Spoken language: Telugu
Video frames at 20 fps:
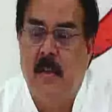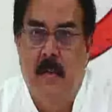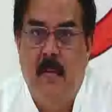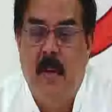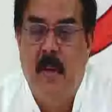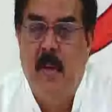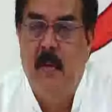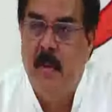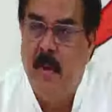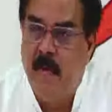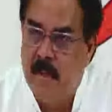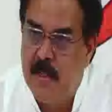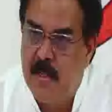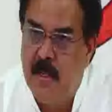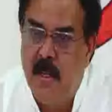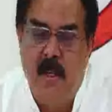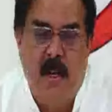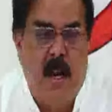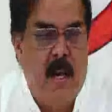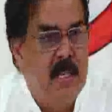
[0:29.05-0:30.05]
వీళ్ళు
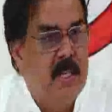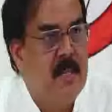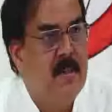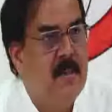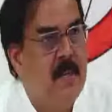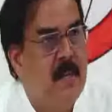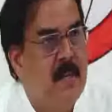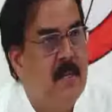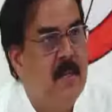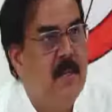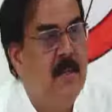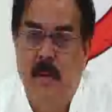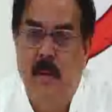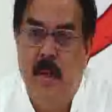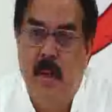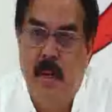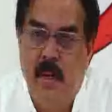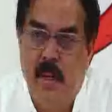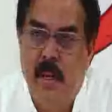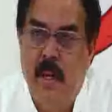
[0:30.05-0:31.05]
వ్యవస్థలు నాశనం చేసి
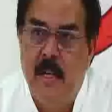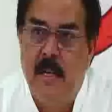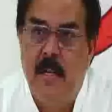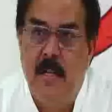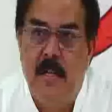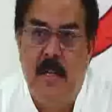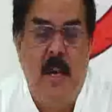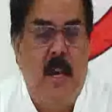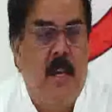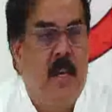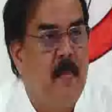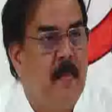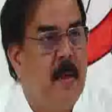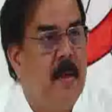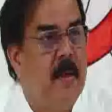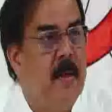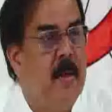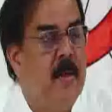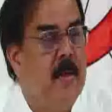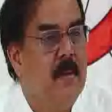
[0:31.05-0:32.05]
ఇరిగేషన్ శాఖ
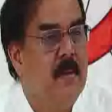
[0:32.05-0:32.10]
పైన